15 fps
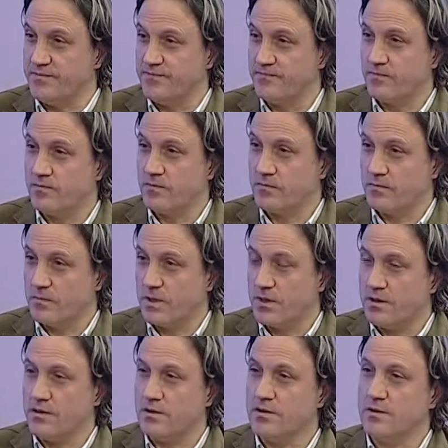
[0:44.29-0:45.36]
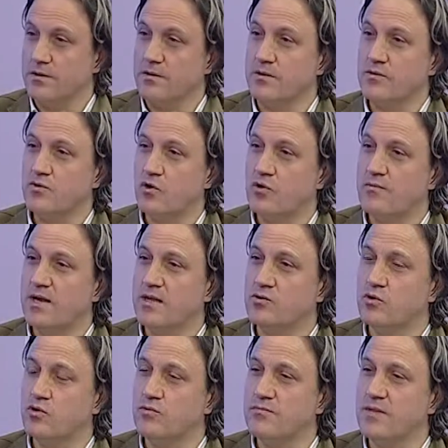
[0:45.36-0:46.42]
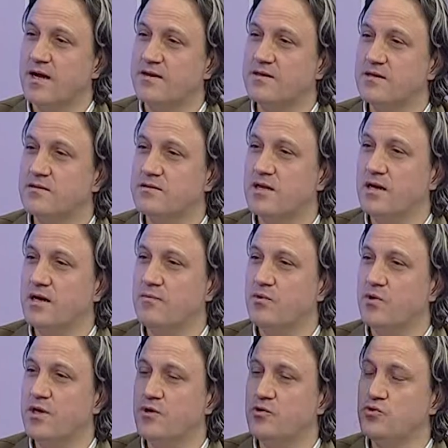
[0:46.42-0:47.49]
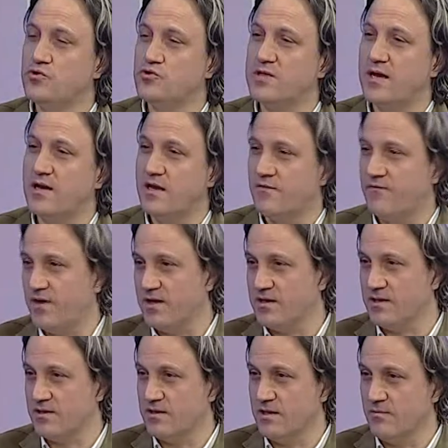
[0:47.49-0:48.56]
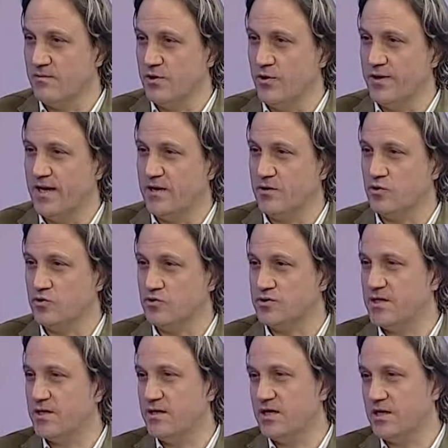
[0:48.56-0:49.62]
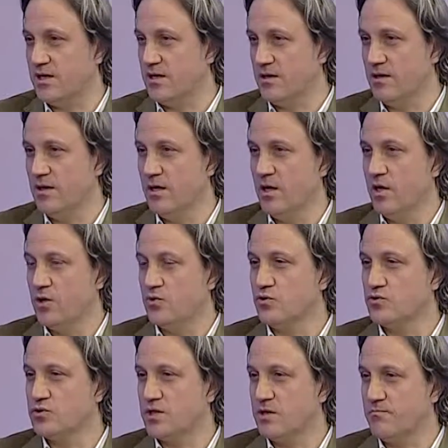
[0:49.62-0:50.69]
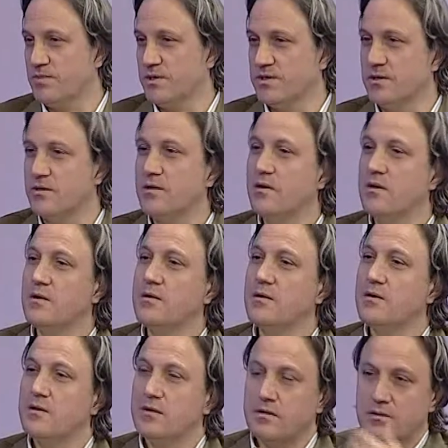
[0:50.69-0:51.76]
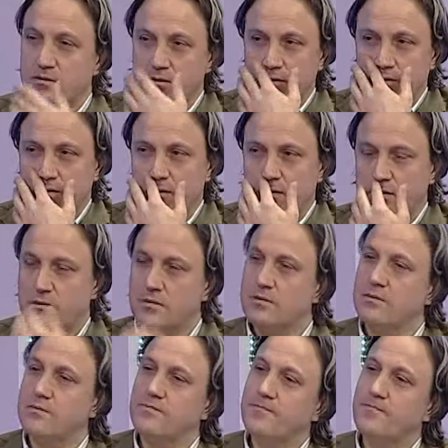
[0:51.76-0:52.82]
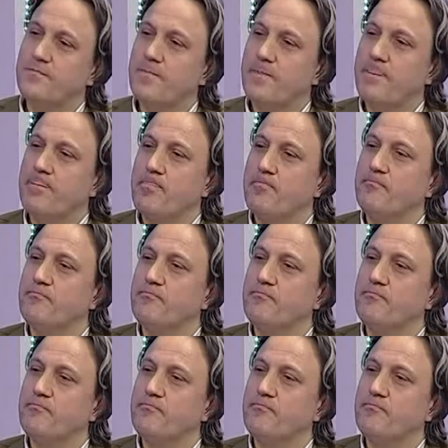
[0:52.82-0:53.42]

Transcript: Hı hı. E, normal doğumlarda daha böyle yüzlerle ifade edilebiliyor. Yani yüzde iki, O zaman yüzde kız bir. çocuklarımız erkek çocuklarımızın oranları da.